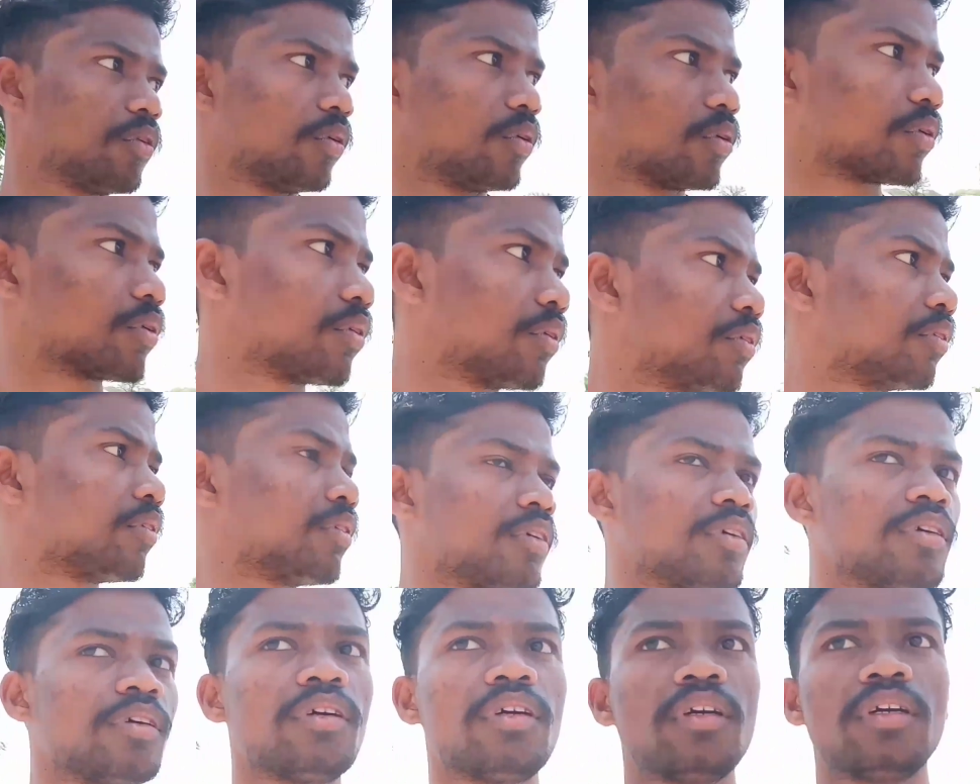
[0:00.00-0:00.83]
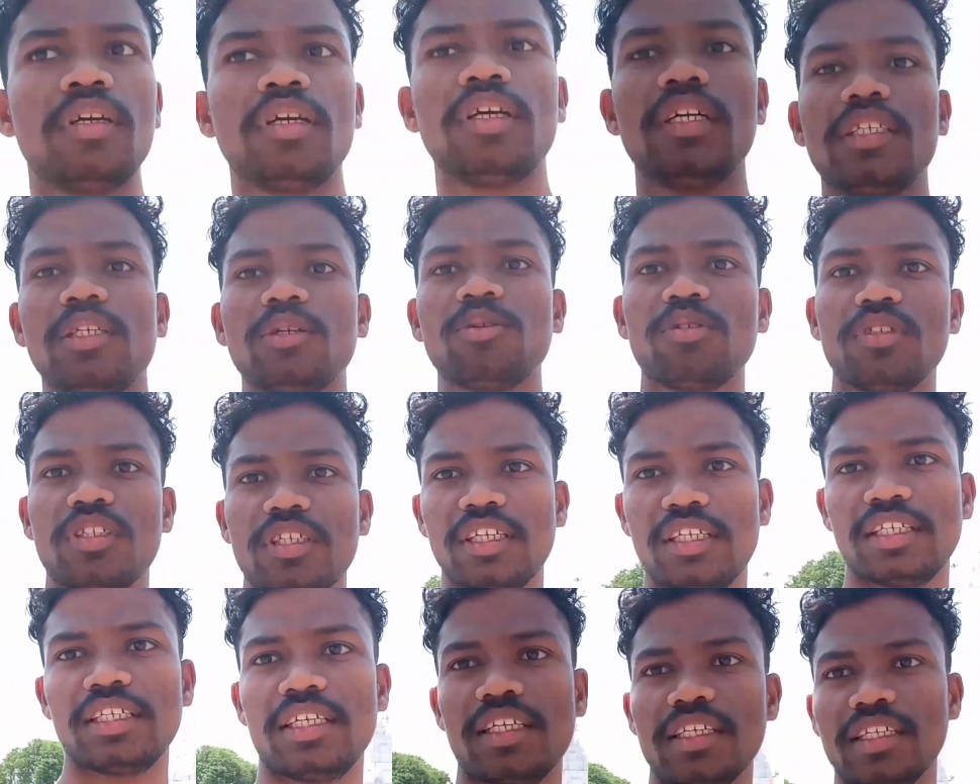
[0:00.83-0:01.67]
तो यहाँ से
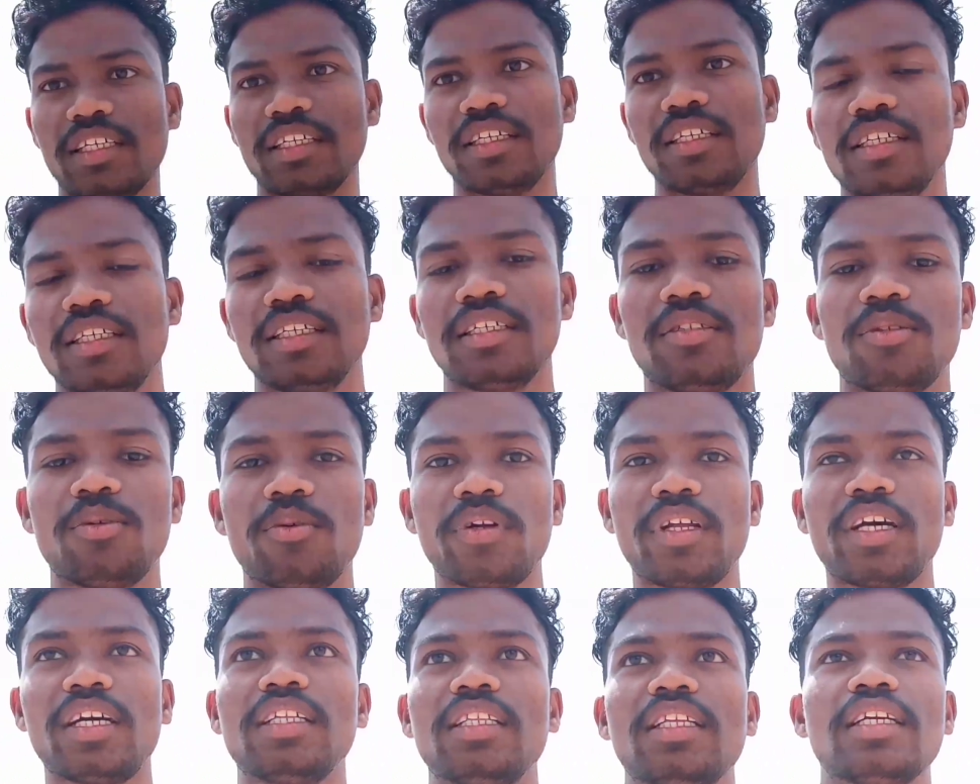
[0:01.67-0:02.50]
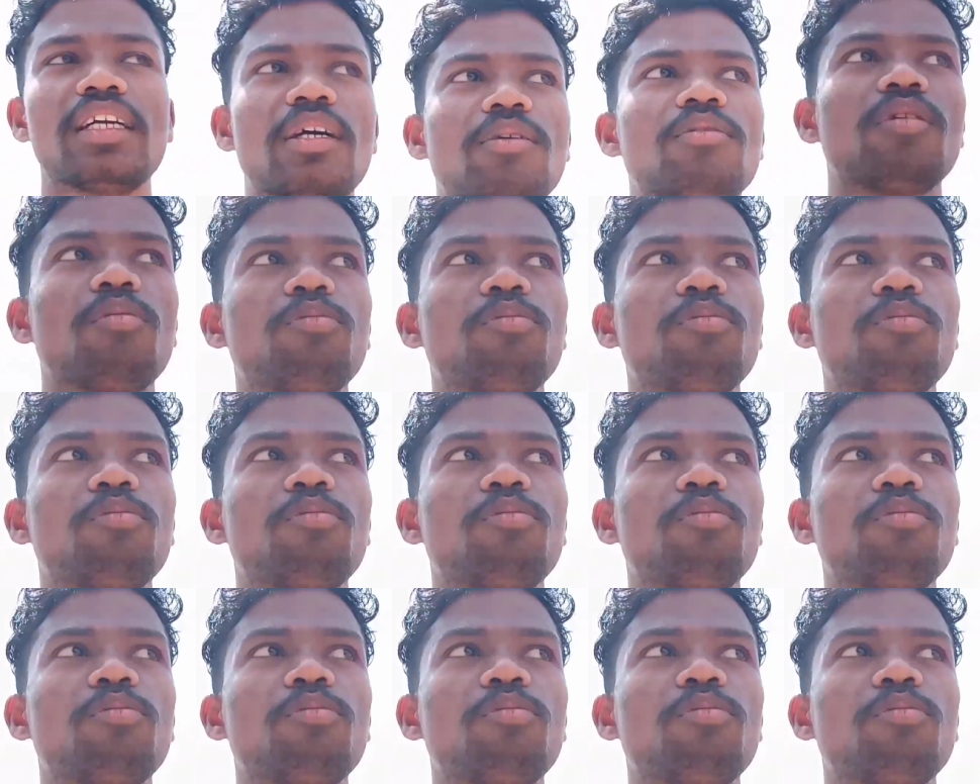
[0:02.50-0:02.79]
अभी मेरे को जाना है